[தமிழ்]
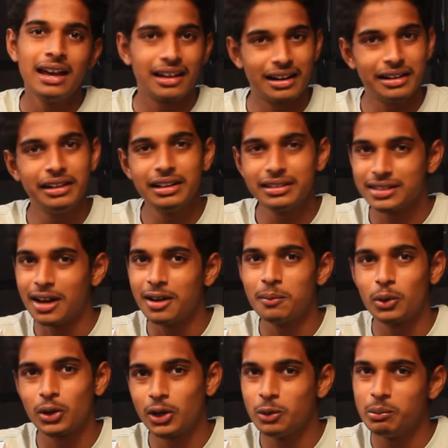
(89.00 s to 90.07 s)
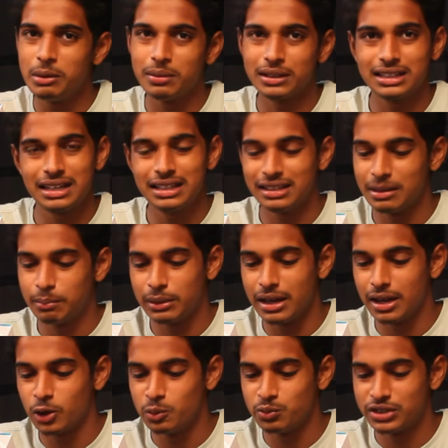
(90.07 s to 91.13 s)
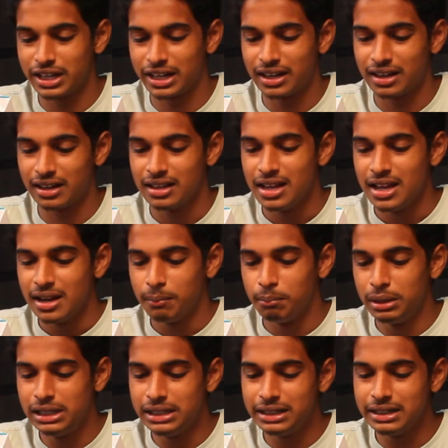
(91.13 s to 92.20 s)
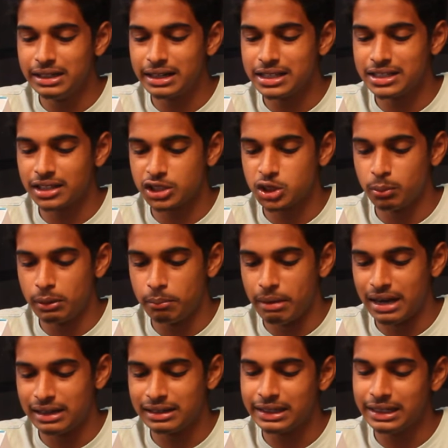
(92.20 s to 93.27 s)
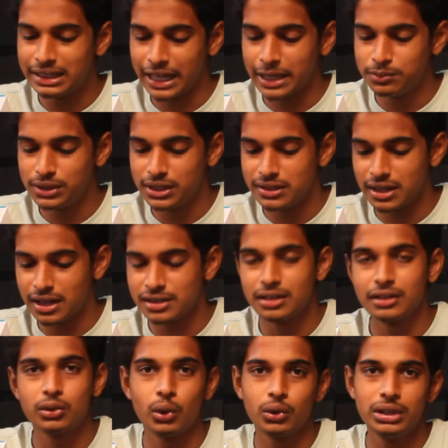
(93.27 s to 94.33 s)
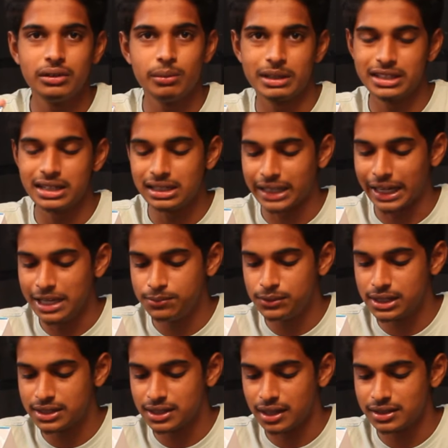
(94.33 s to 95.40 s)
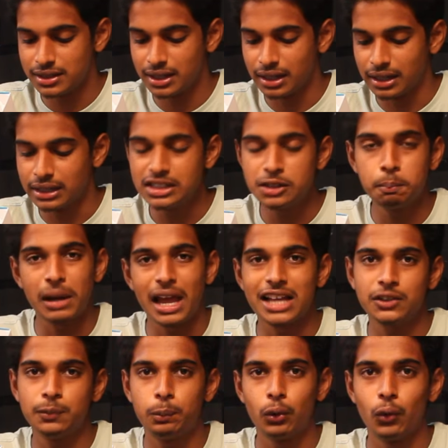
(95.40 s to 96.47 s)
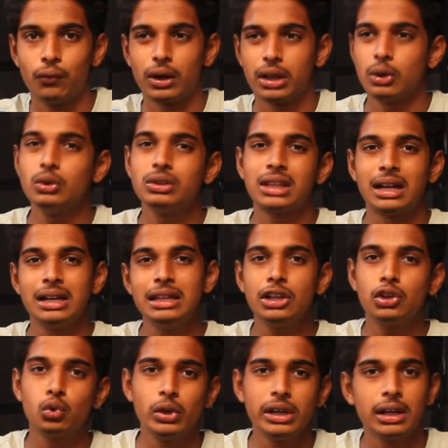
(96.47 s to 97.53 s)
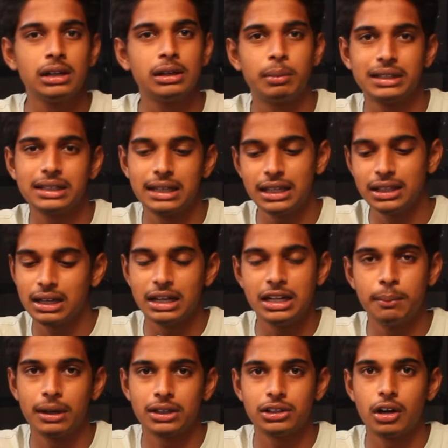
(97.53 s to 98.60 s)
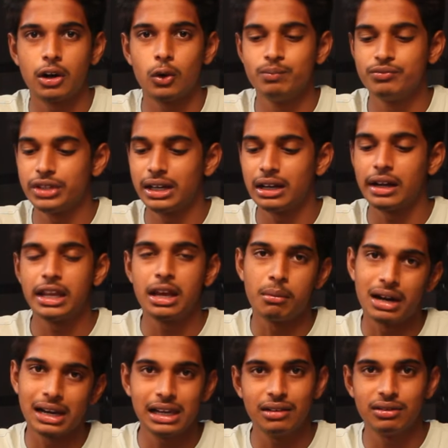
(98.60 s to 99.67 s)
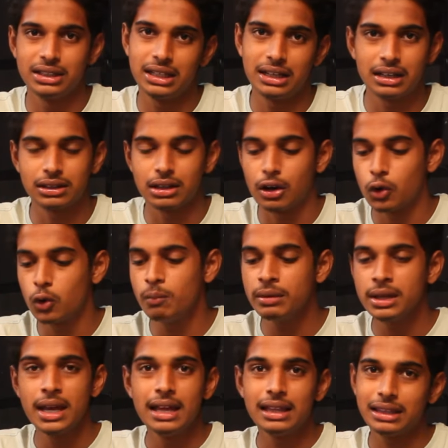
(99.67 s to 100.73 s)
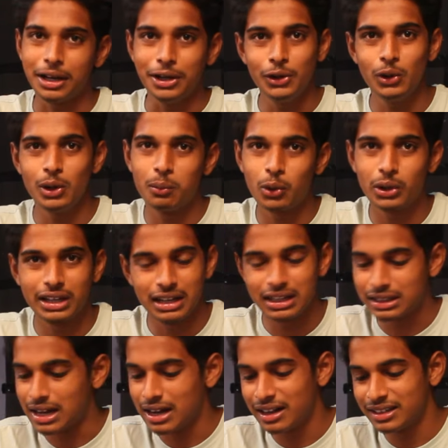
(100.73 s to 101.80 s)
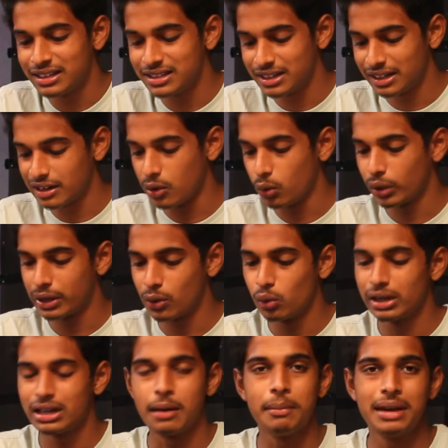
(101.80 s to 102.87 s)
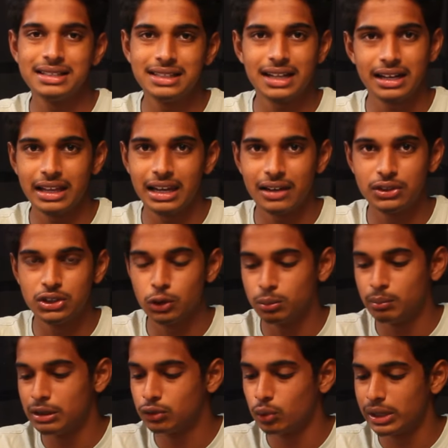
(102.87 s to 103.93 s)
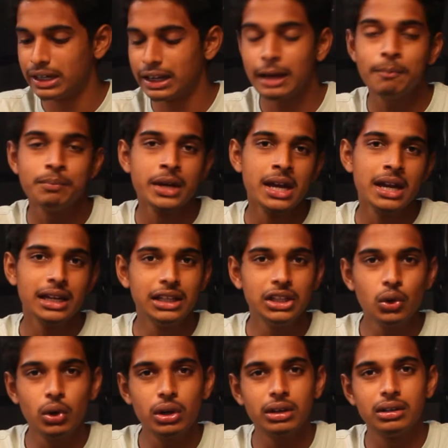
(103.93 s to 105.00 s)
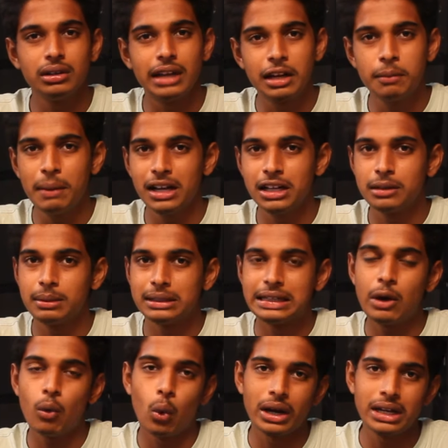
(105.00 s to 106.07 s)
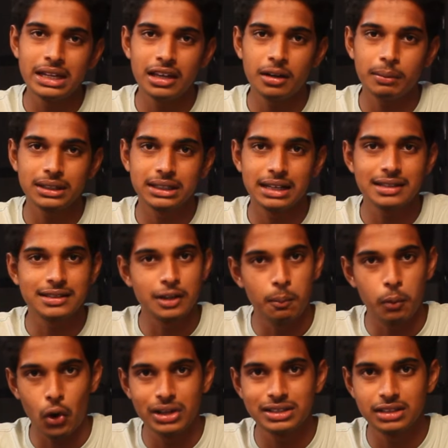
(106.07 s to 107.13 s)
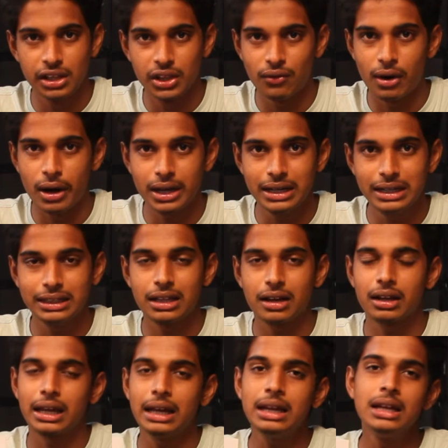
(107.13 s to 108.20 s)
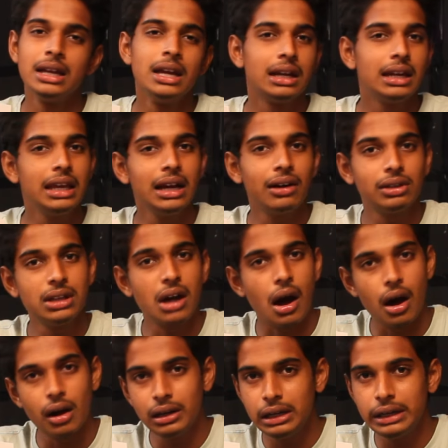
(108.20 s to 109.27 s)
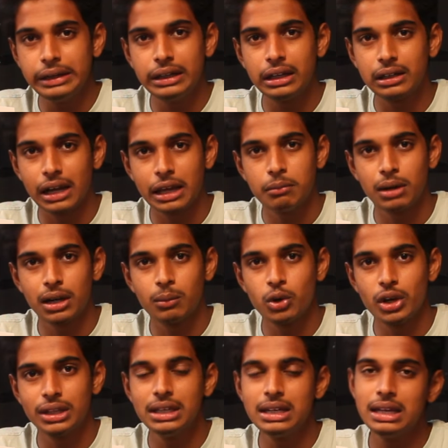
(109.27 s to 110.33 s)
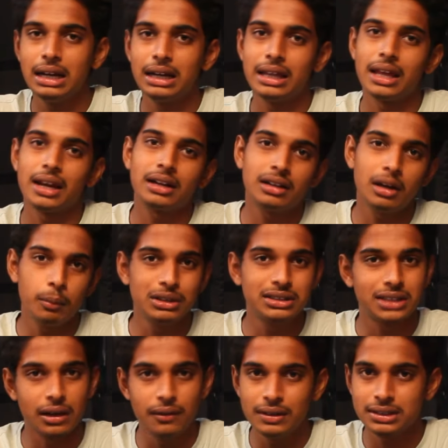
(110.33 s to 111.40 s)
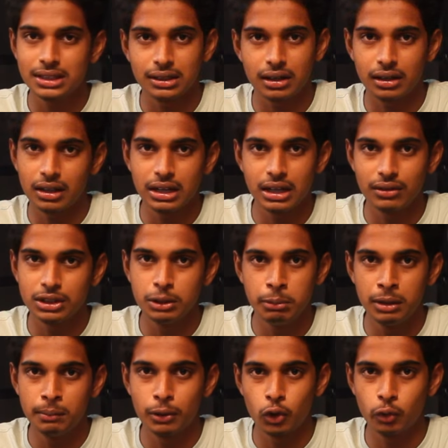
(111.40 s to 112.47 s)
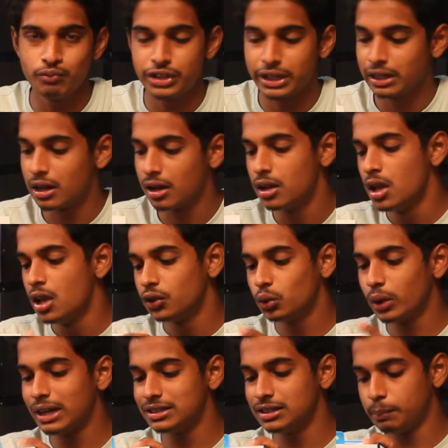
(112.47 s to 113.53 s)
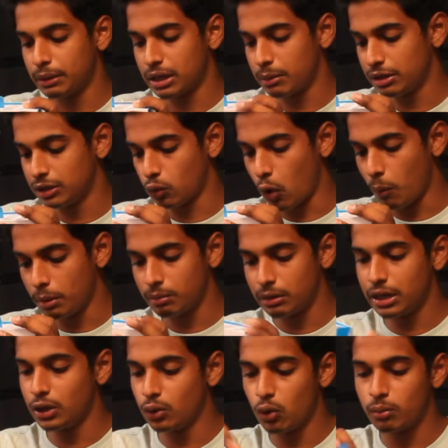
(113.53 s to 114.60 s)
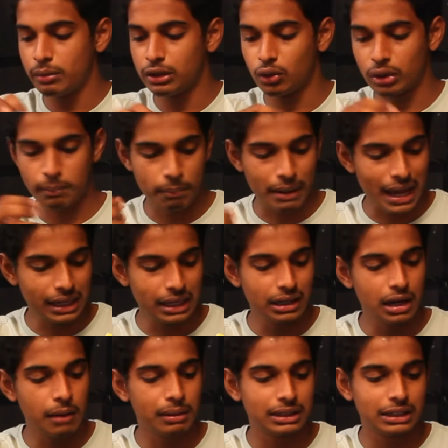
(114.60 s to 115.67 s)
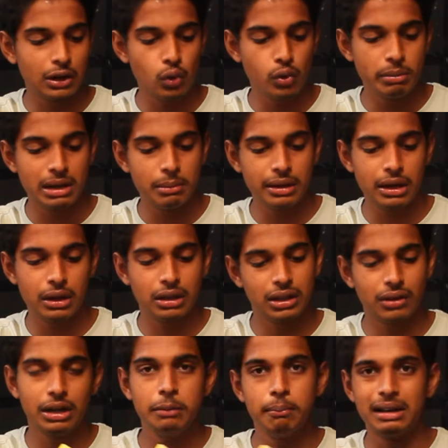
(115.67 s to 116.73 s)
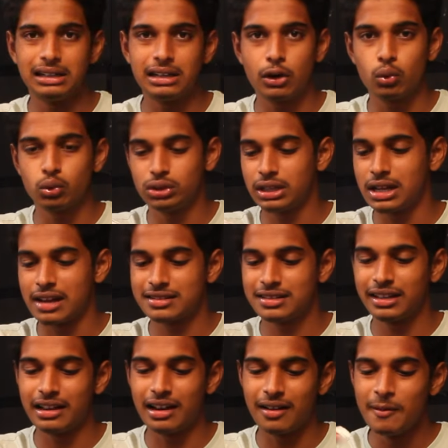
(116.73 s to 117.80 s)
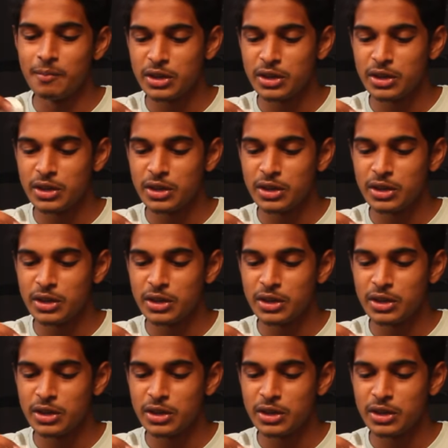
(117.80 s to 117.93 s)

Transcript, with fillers: ரெண்டில் சாங் போட்டாலுமே பார்த்தீங்கன்னா இதில் ப்ளே ஆகும் சரிங்களா பில்ட் இன் ரீசார்ஜபிள் பேட்டரி டைப் சி சார்ஜிங் ஸோ வந்து இது பார்த்தீங்கன்னா டைப் சி சார்ஜிங் இருக்குது ஸ்பிளாஷ் ப்ரூஃப் அதாவது தண்ணீர் துளிகளுக்கு பார்த்தீங்கன்னா இது கண்டிப்பாக தாங்கும் சரிங்களா நீங்கள் மலையில் வந்தீங்கன்னா தாங்கும் தண்ணிக்குள்ளே போட்டிங்கன்னா தாங்காது சரிங்களா ஓகே உங்களுக்கு நான் பேசிக்கான எல்லா விஷயத்துமே சொல்லிட்டேன் இந்த ஒரு நெக் பேண்டுக்கு பார்த்தீங்கன்னா ஒன் இயர் பார்த்தீங்கன்னா ஜெப்ரோனிக்ஸ்லேருந்து வாரண்டி தராங்க நீங்கள் வந்து ஆன்லைனில் கிளைம் பண்ண முடியாது நீங்கள் டேரெக்டாக போய் சர்வீஸ் சென்டர் தான் நீங்கள் வந்து மீட் பண்ணணும் சரிங்களா சுகாய்ஸ் இப்போ நம்ம இதை ஓப்பன் பண்ணிவிடுவோம் இதோட பேக்கிங்லாம் பார்த்தீங்கன்னா உண்மையுமே இந்த வாட்டி பெட்டராக கொடுத்துருக்காங்க சரிங்களா